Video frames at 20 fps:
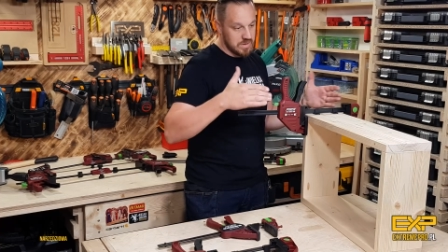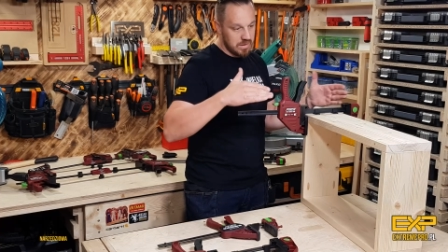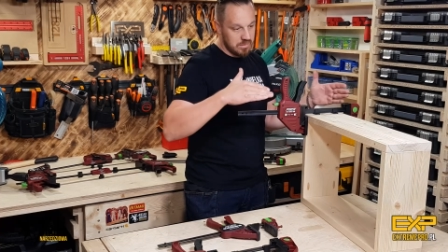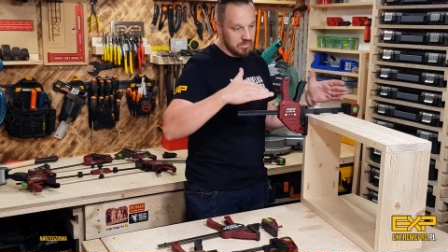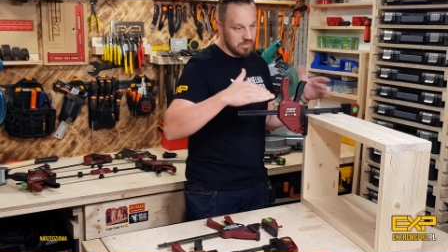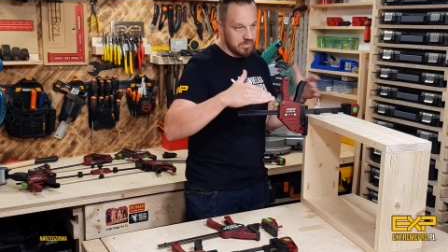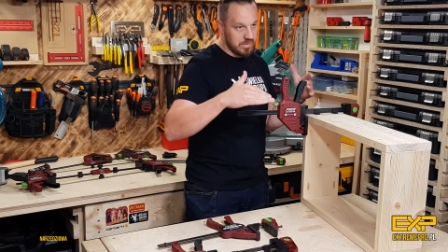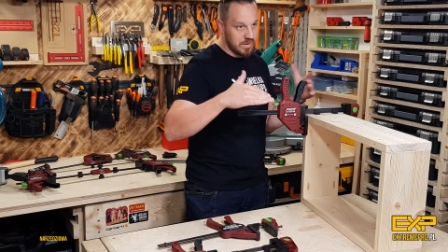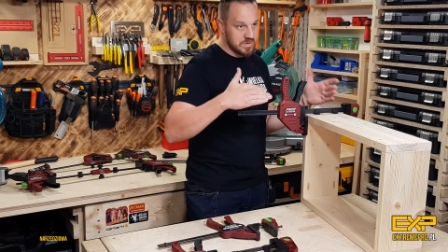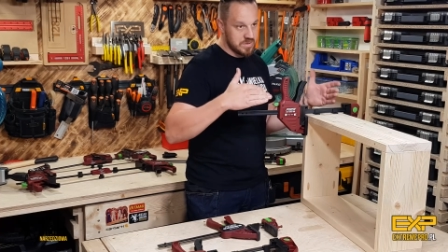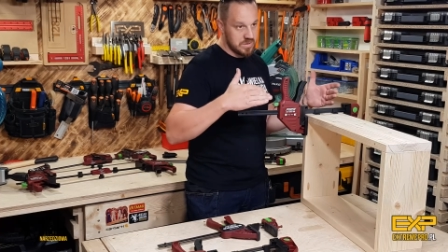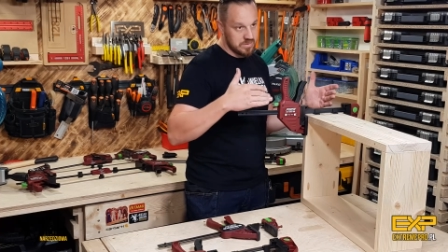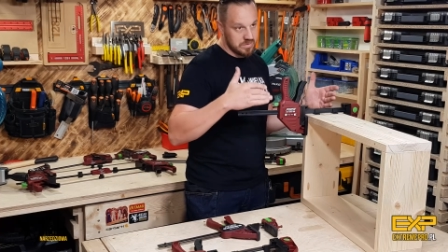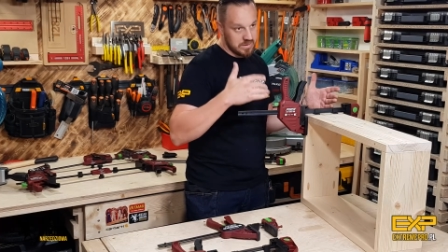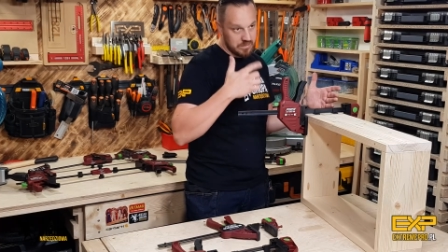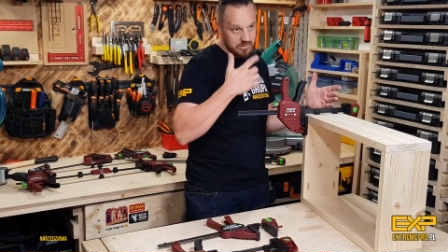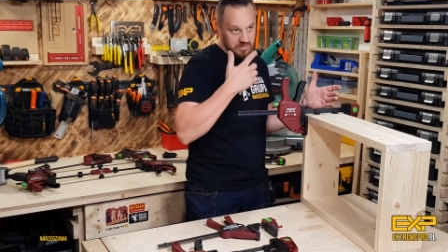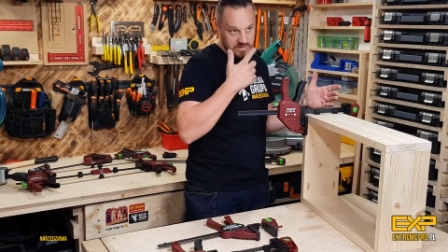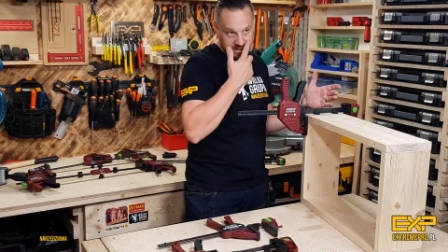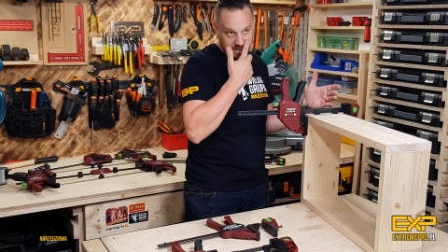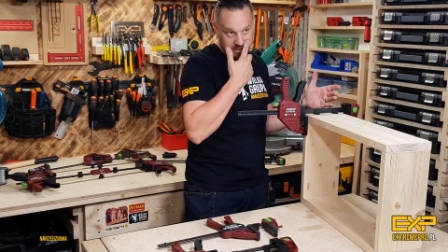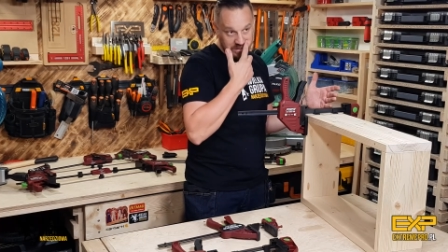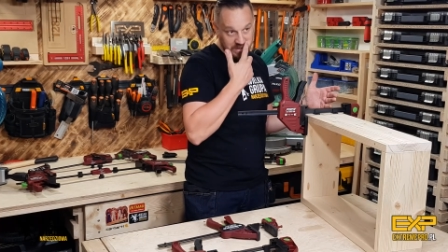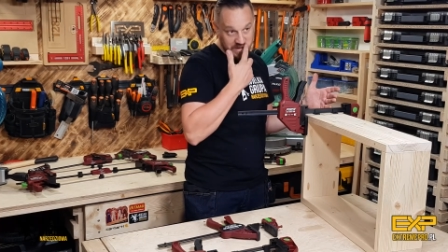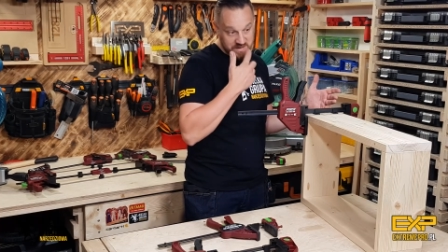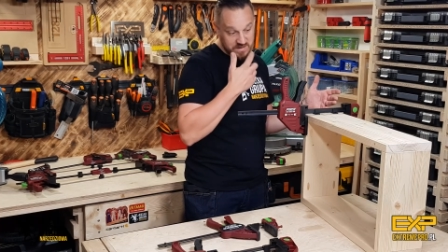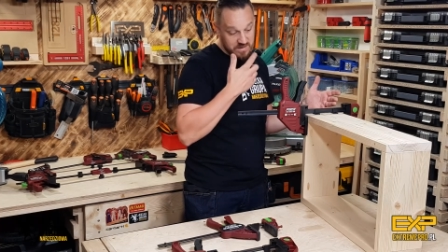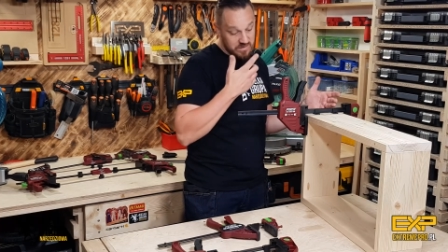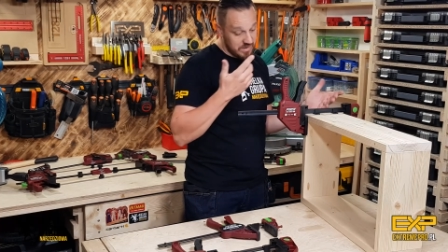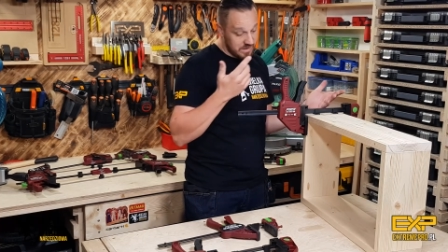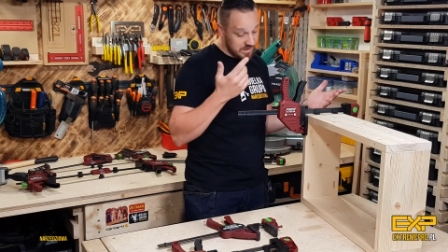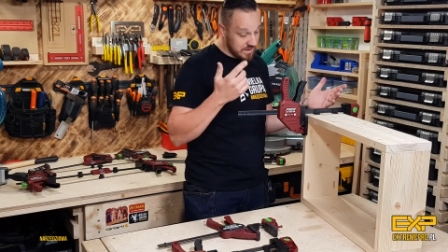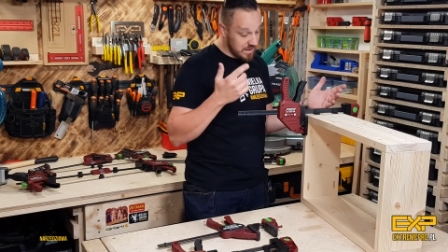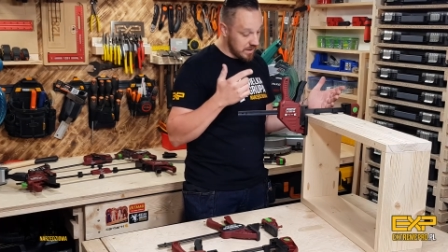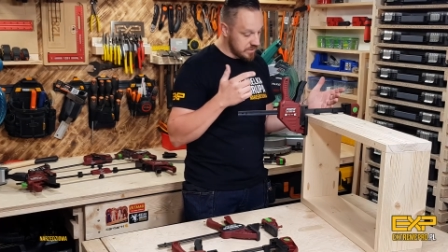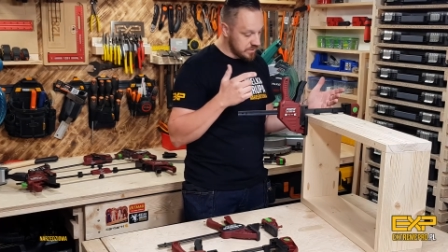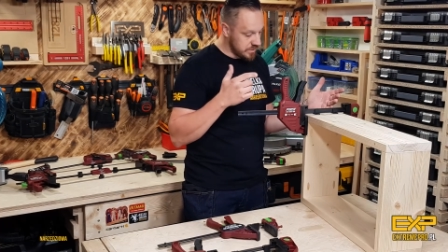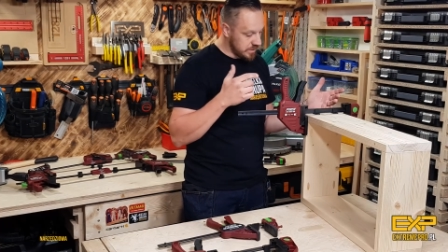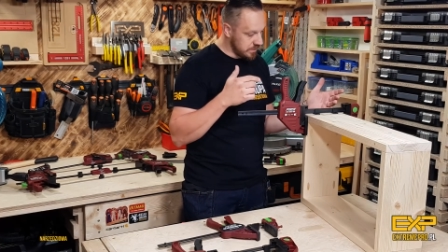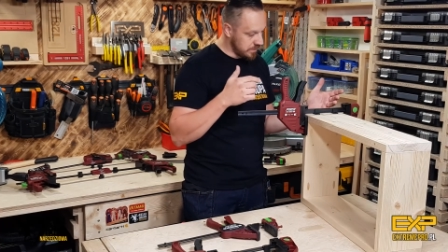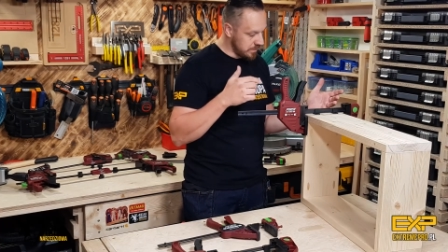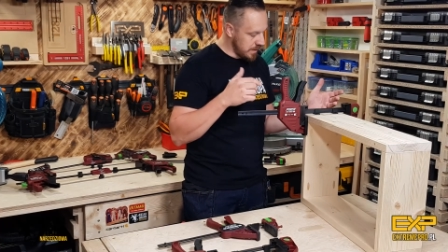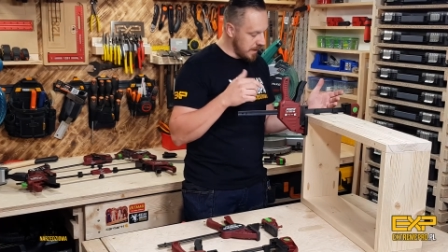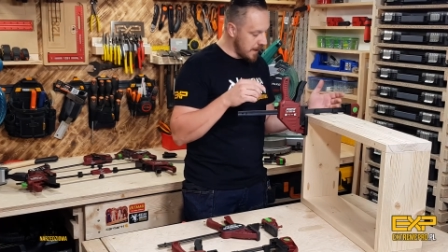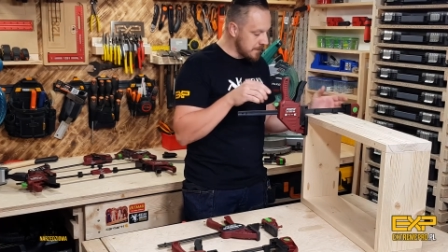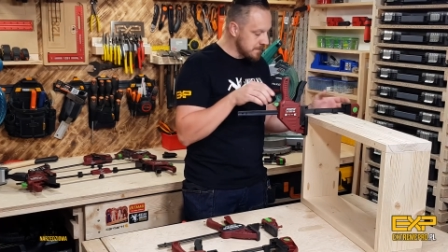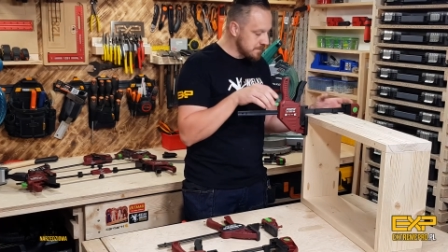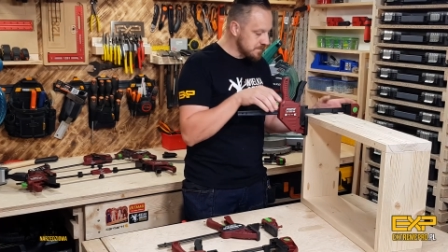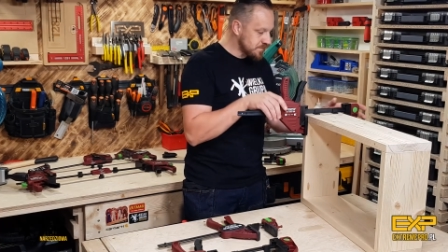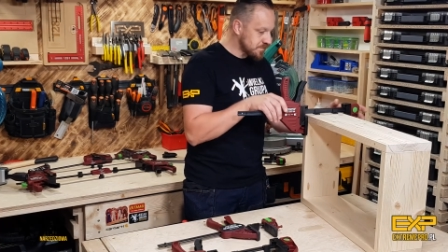albo bardziej to tam ustabilizować, da się, no nie?